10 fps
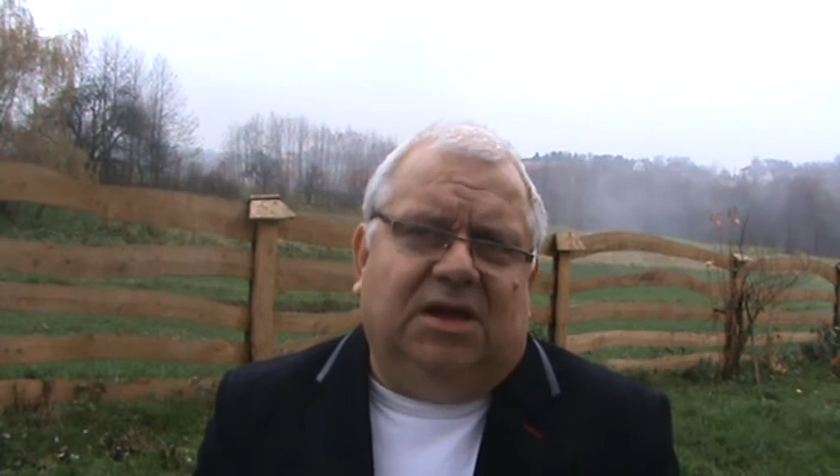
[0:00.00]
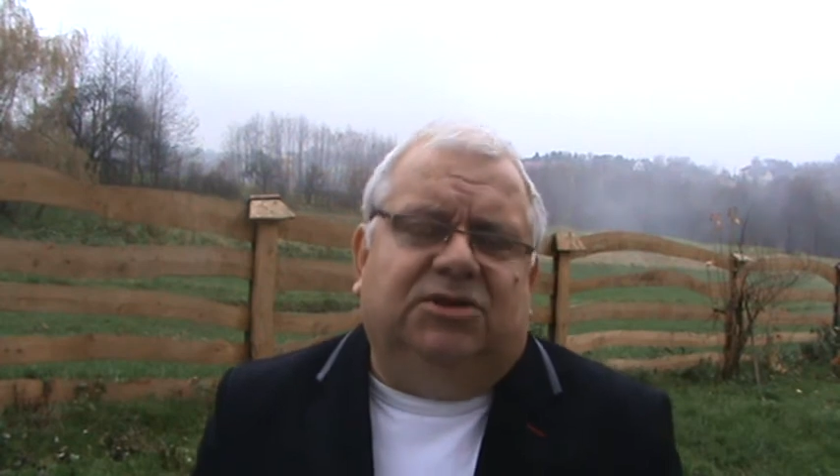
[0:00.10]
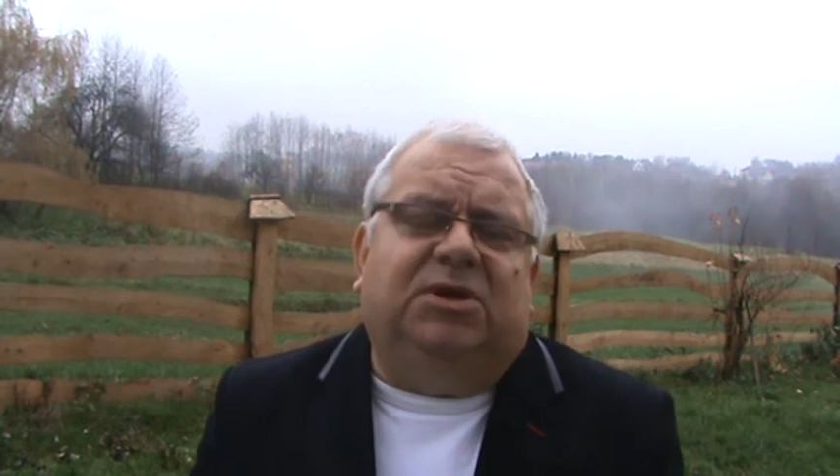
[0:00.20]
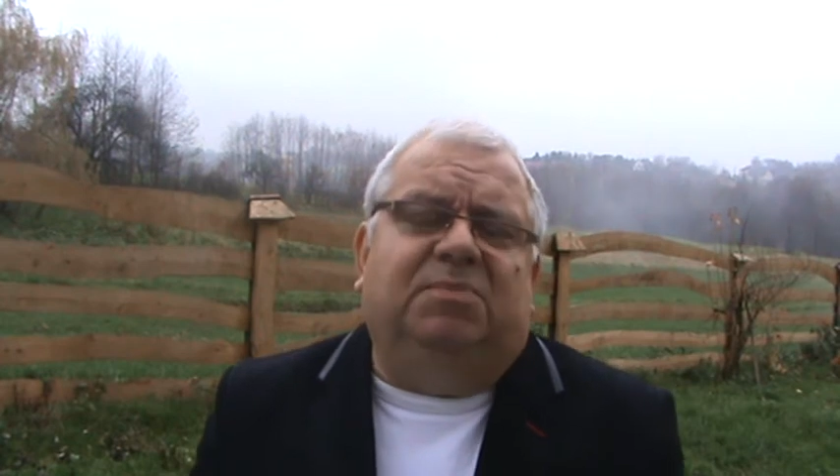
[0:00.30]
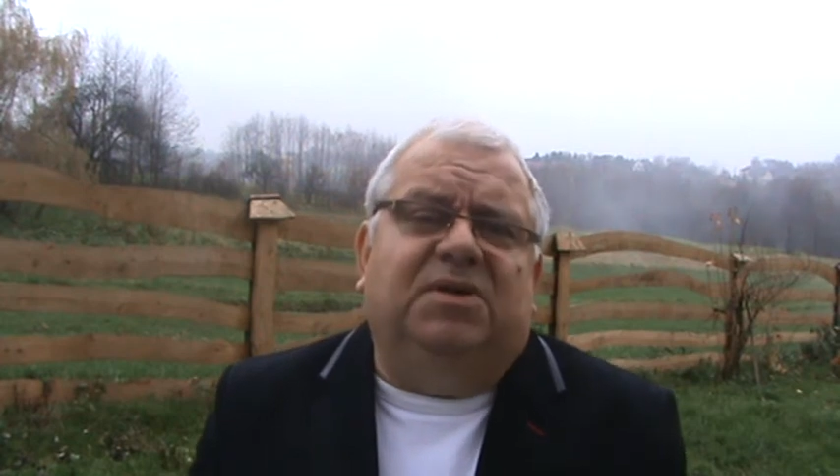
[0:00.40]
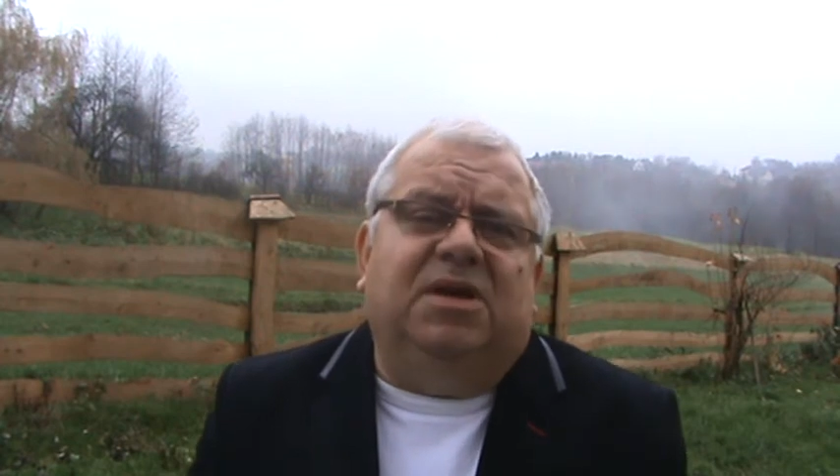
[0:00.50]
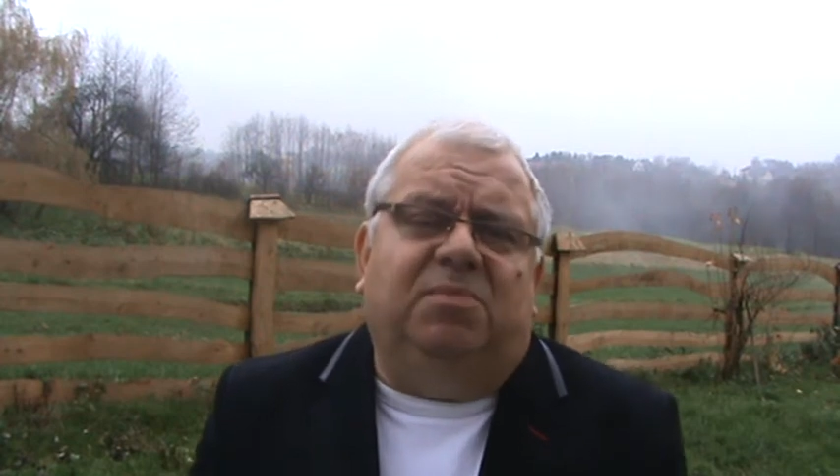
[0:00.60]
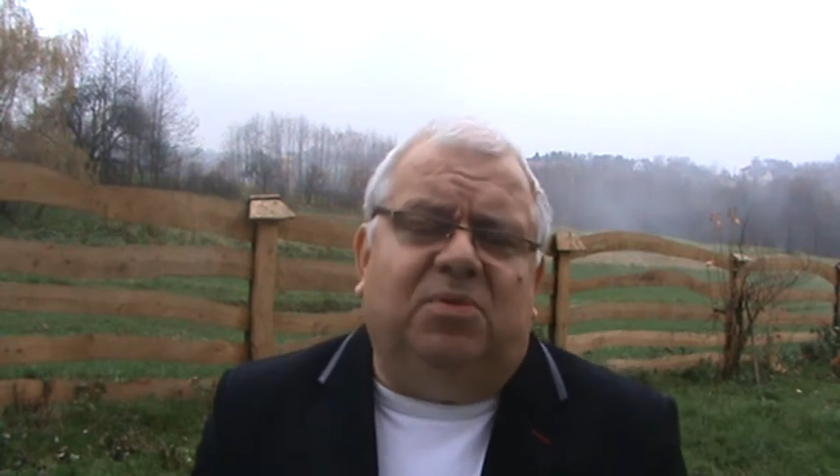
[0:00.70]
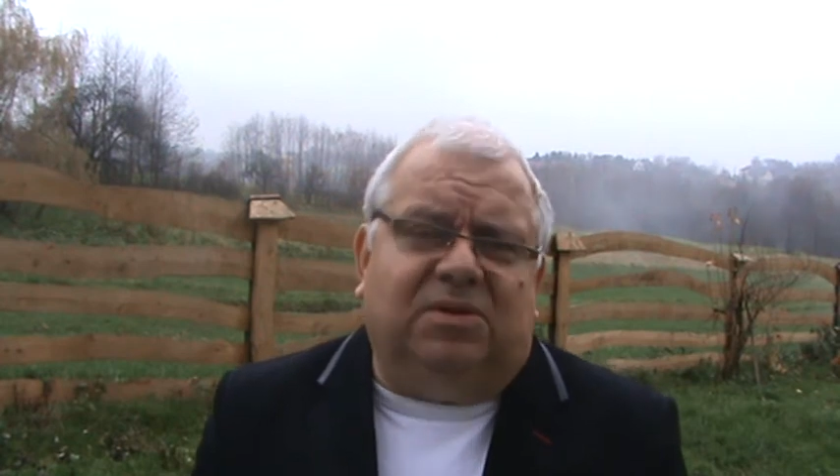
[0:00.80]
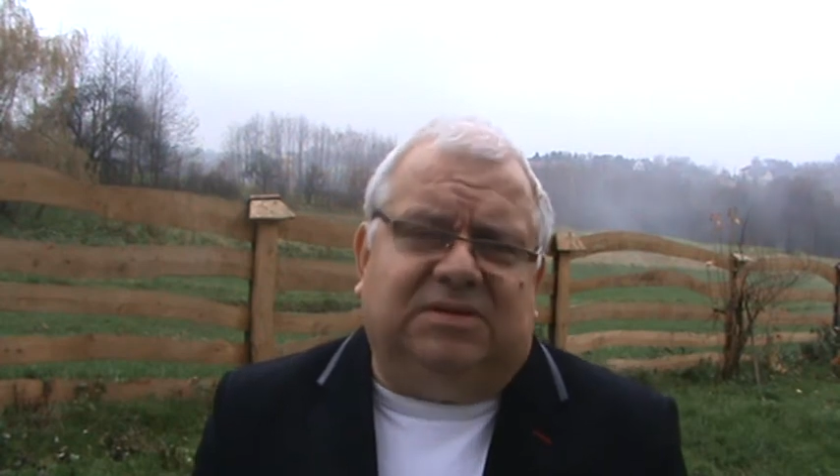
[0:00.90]
żeby nie
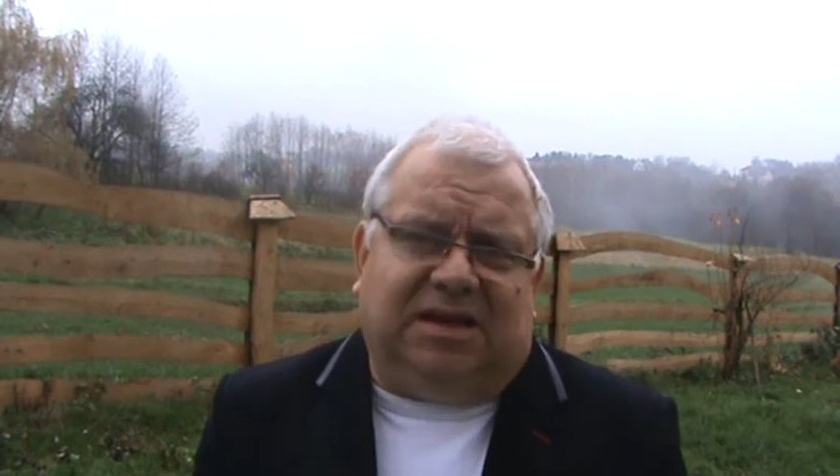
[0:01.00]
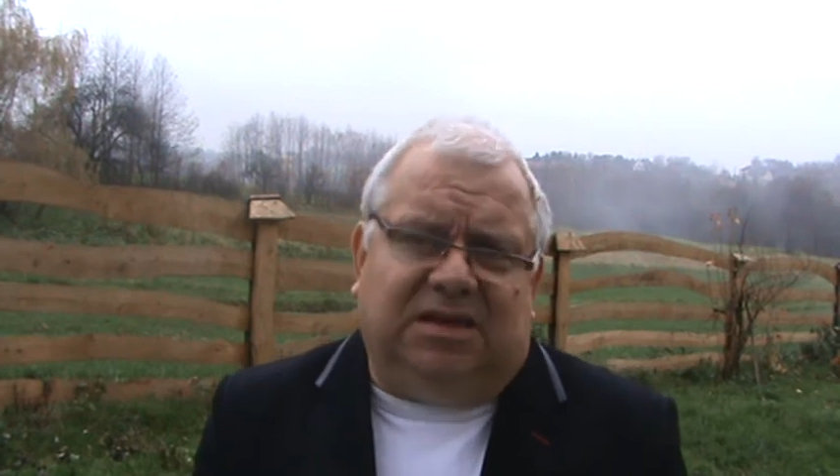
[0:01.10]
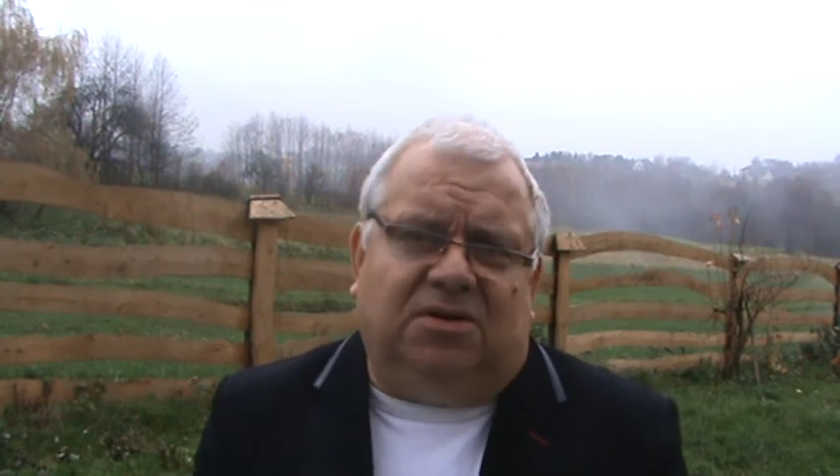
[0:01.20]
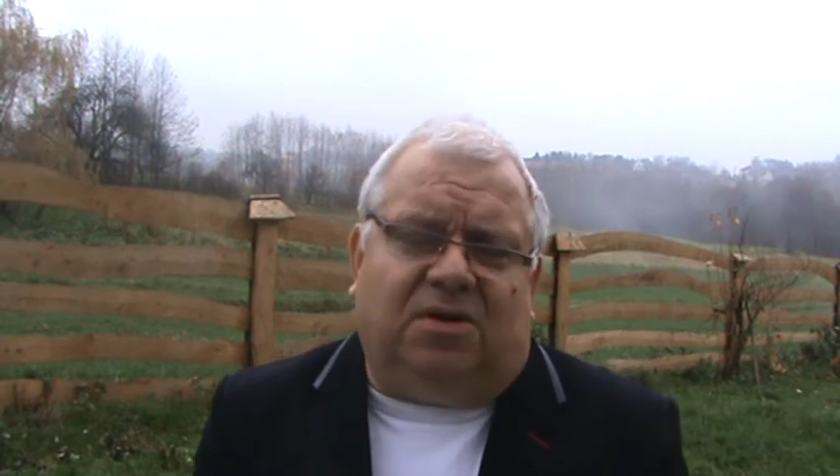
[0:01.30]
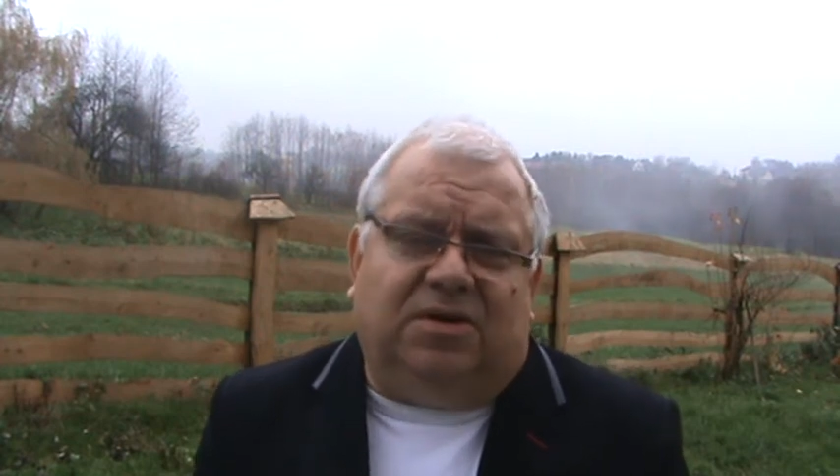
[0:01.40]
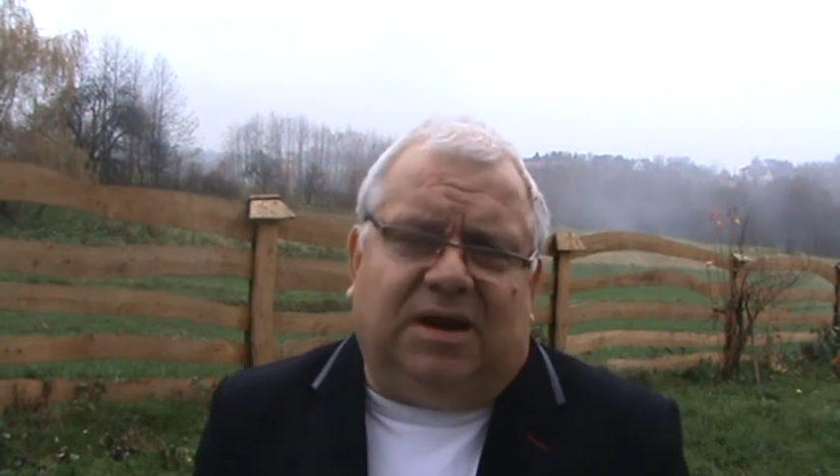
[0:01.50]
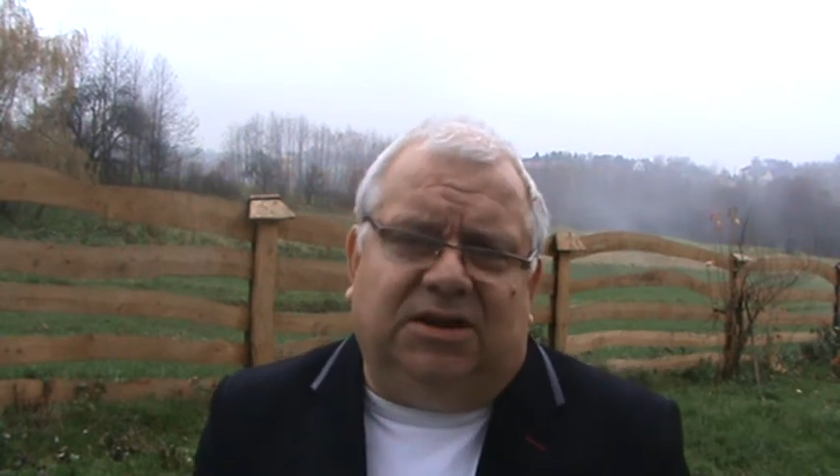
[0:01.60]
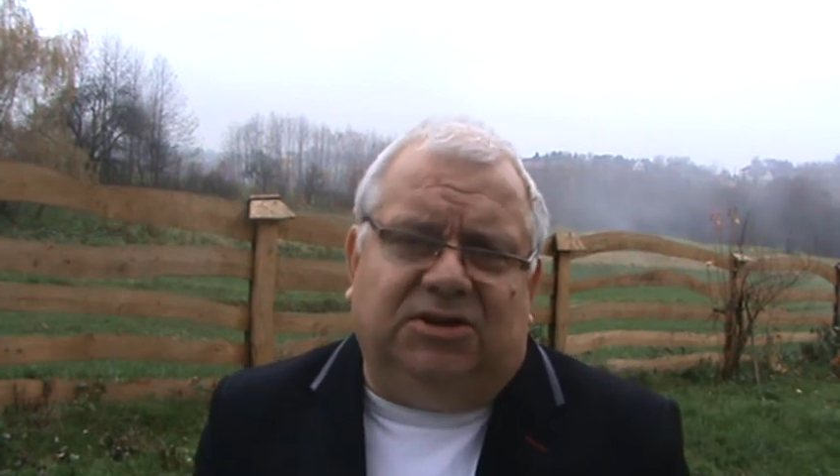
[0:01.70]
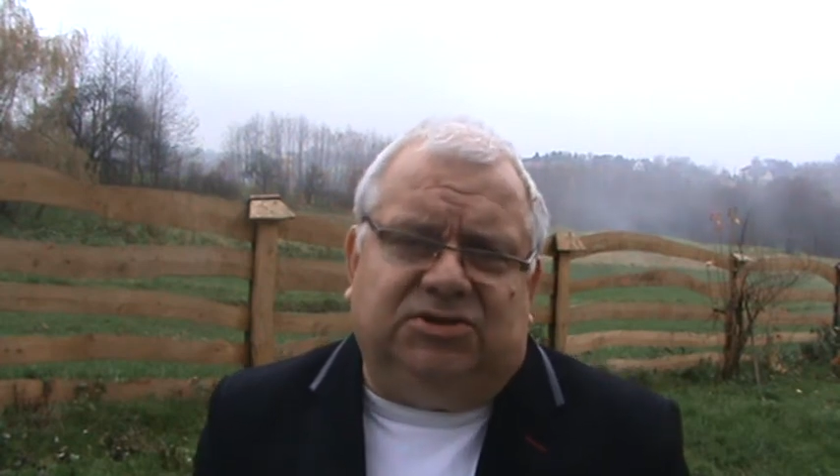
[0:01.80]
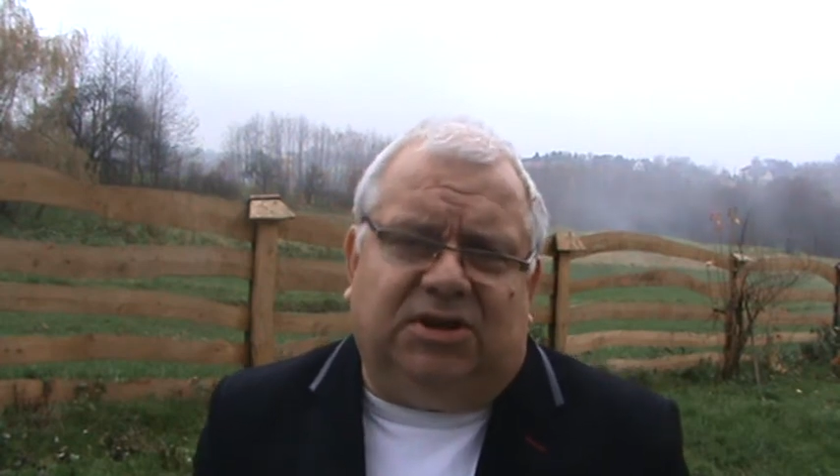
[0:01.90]
było takich
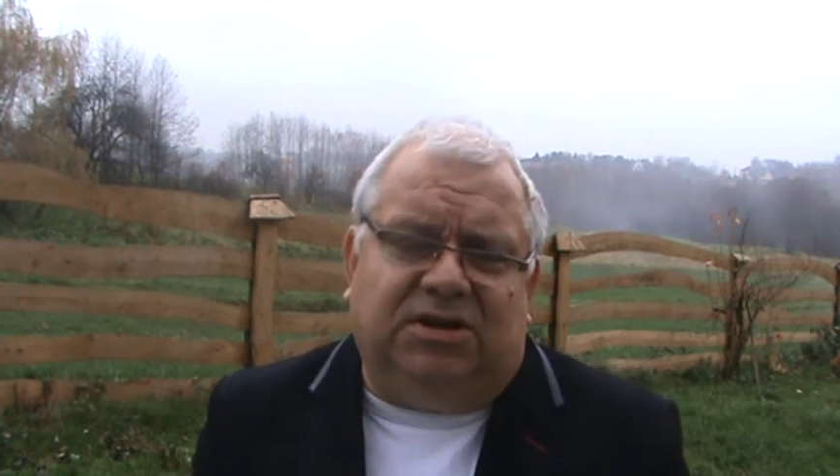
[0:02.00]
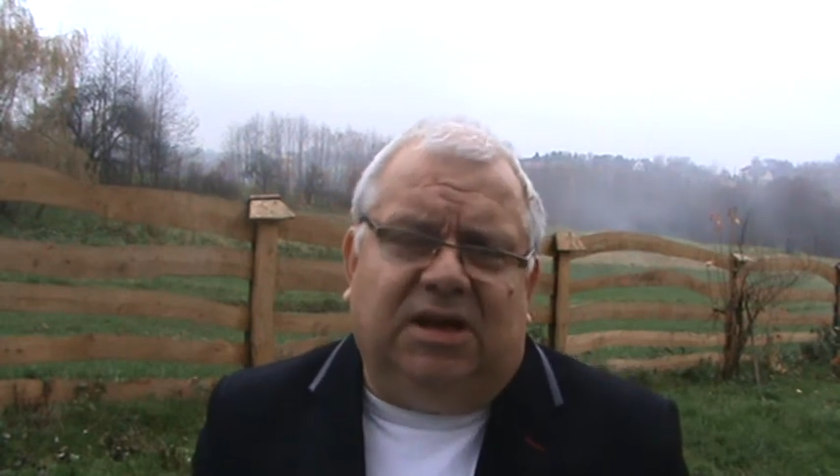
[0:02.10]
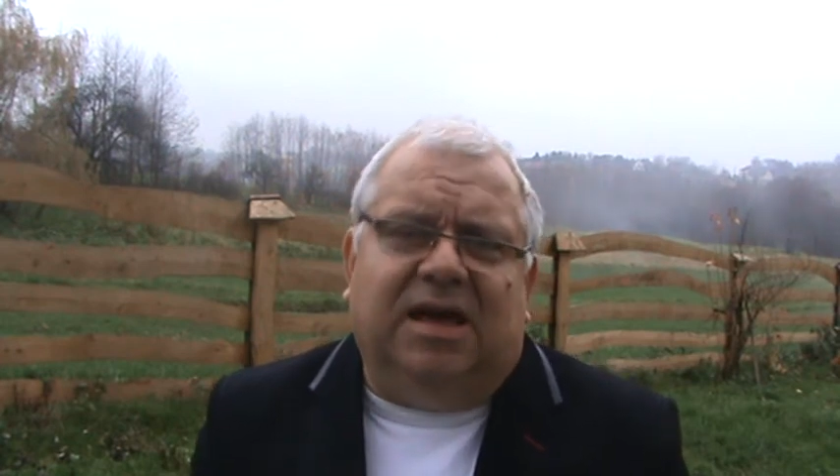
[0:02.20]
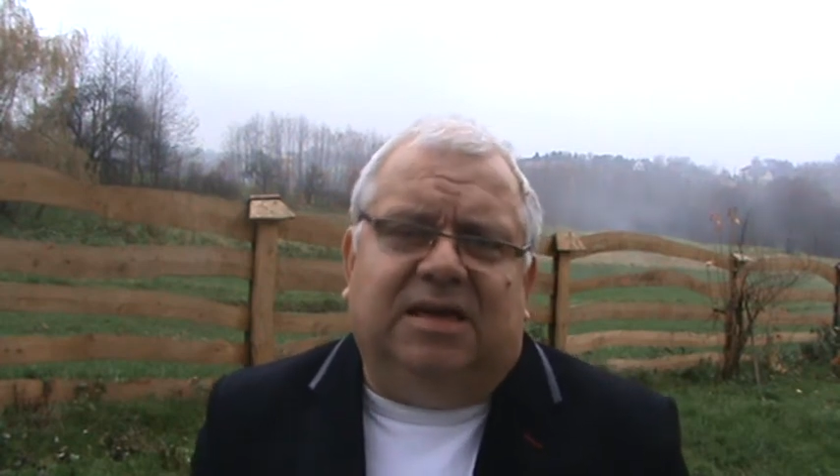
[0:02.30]
ograniczeń